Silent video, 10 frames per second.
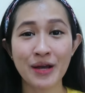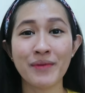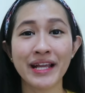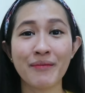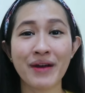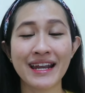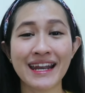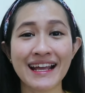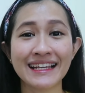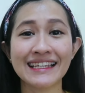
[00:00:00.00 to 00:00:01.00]

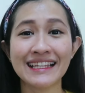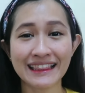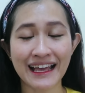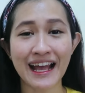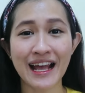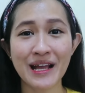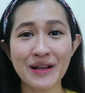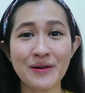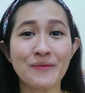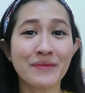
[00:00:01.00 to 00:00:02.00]
bagaimana kita
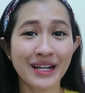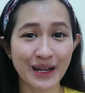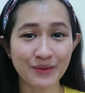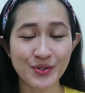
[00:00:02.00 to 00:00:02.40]
merekam